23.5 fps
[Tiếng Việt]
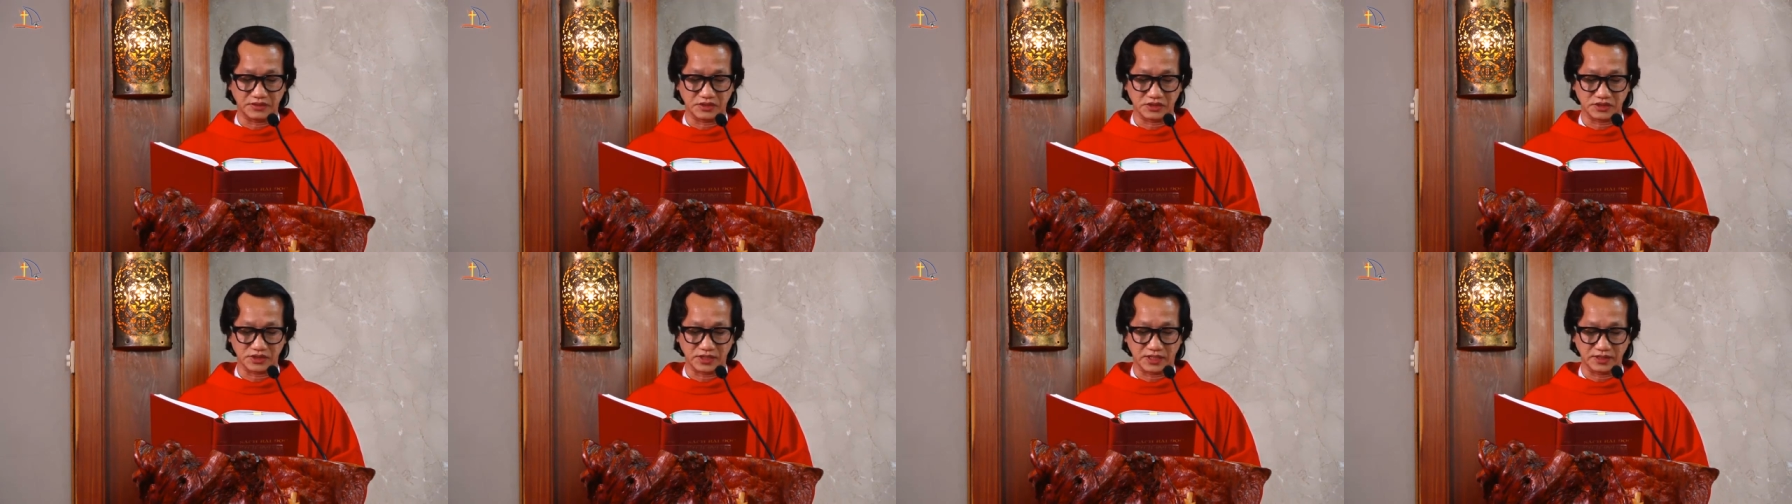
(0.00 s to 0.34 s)

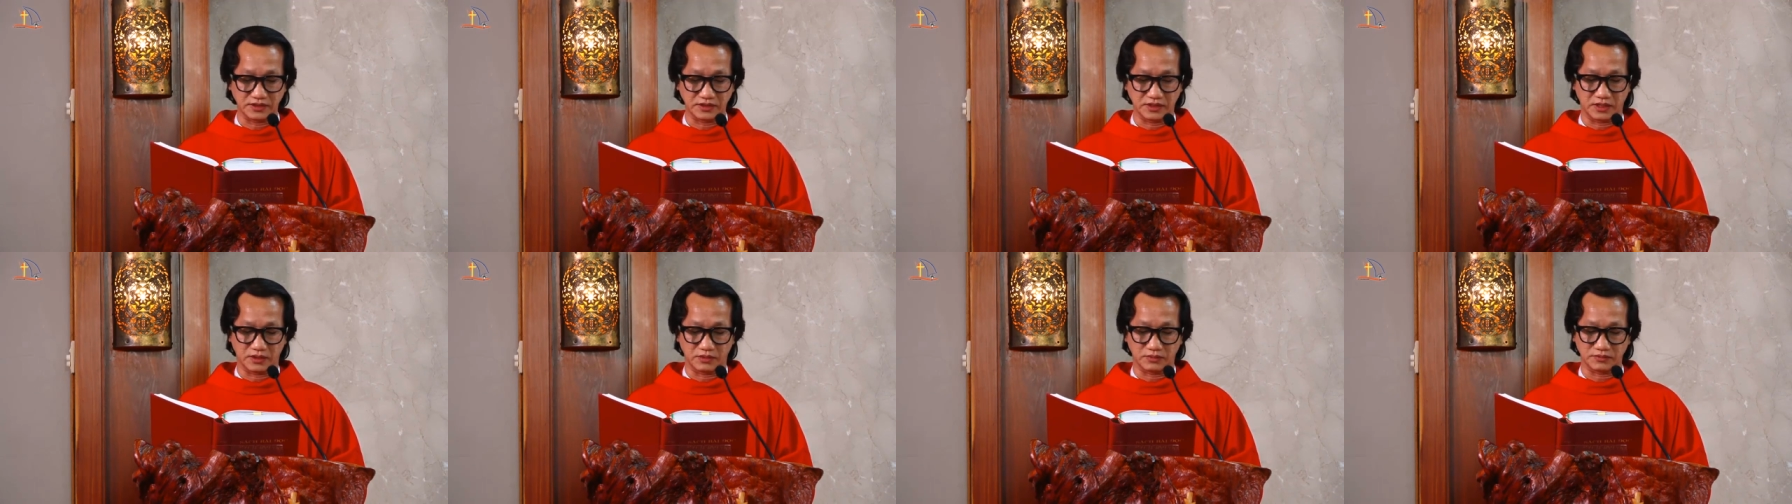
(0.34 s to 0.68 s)

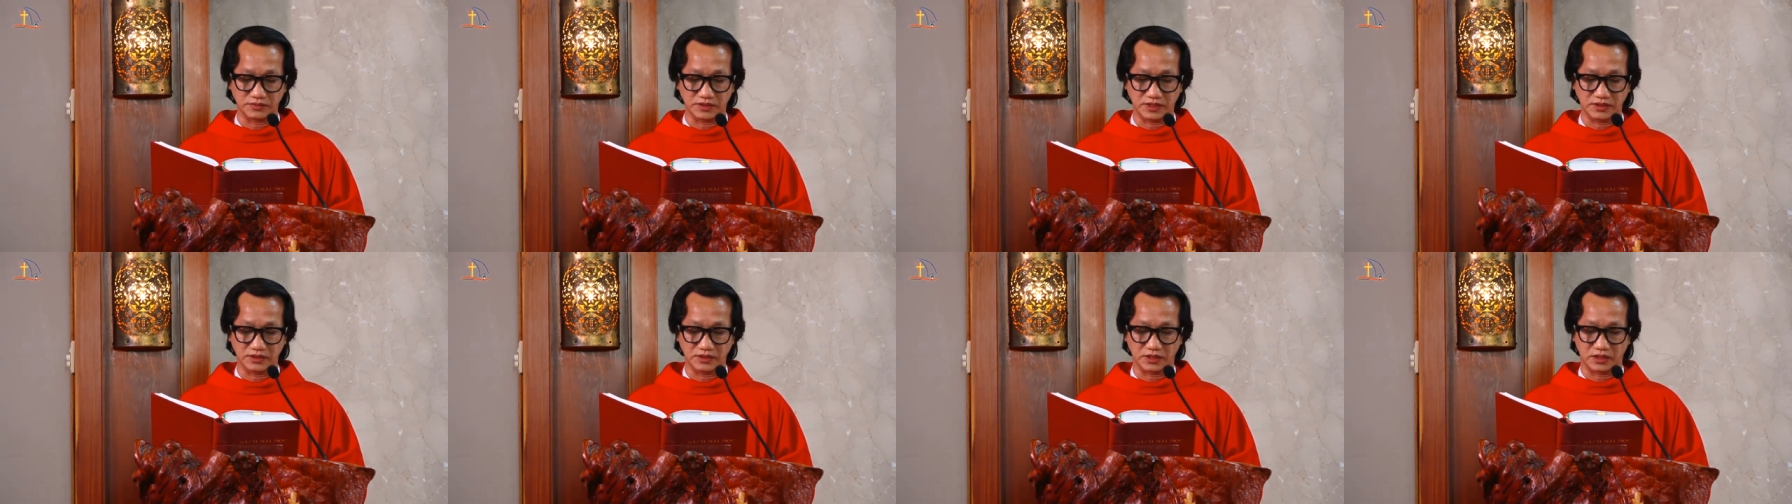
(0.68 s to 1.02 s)
sách động
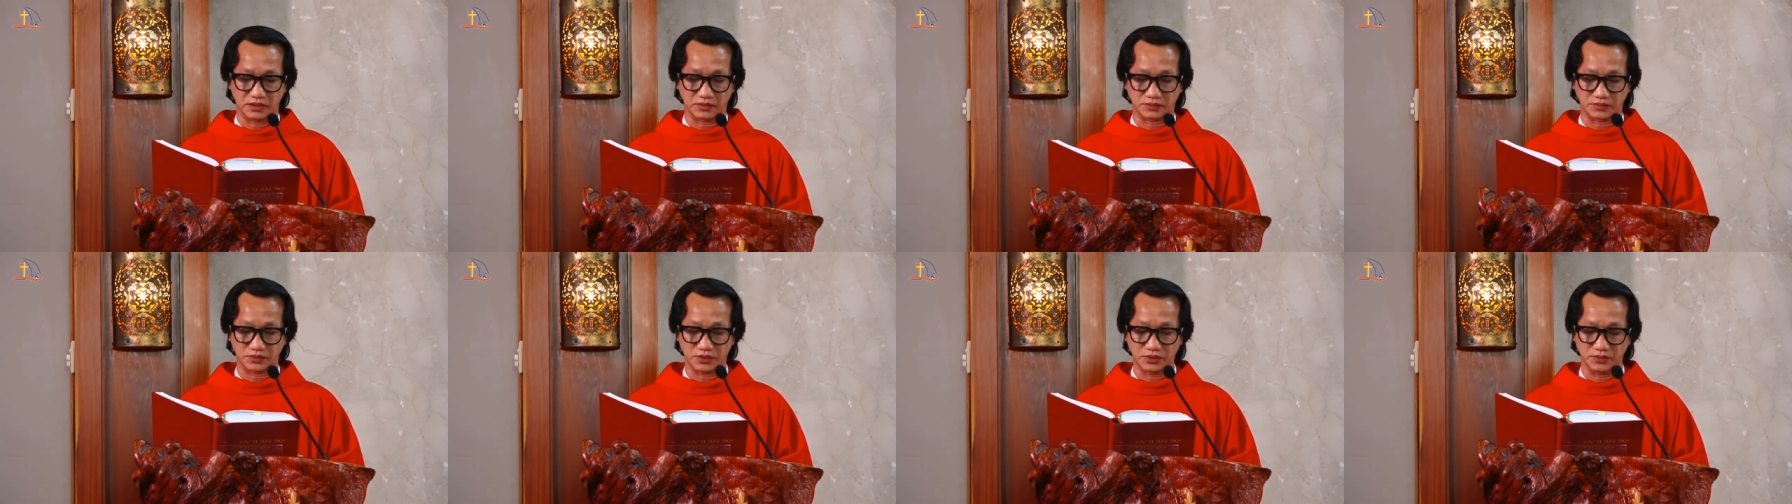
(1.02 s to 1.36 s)
dân
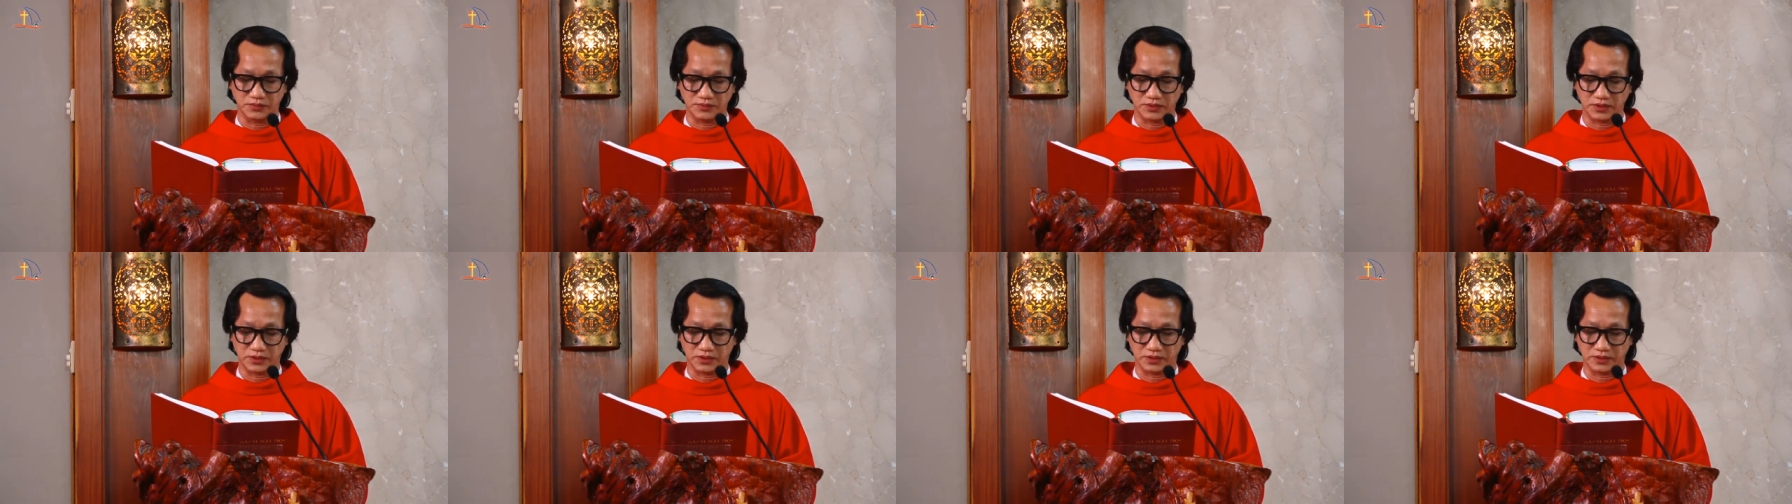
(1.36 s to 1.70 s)
tộc
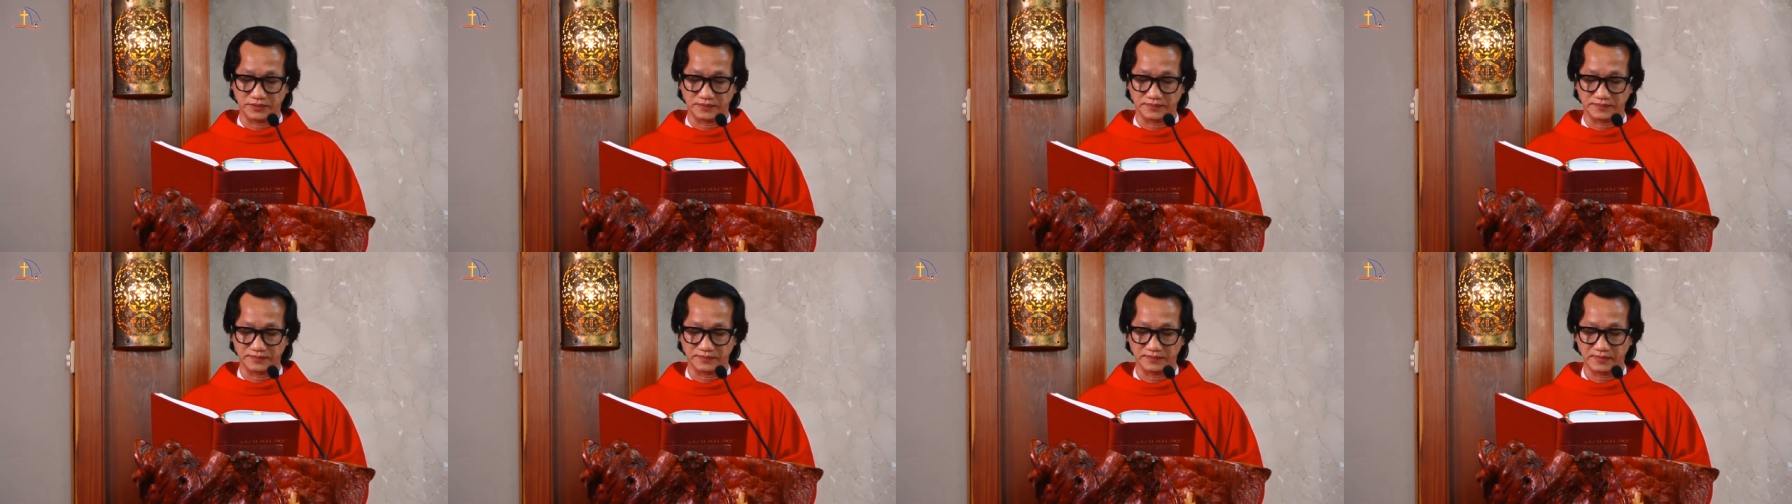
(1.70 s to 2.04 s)
chúng tôi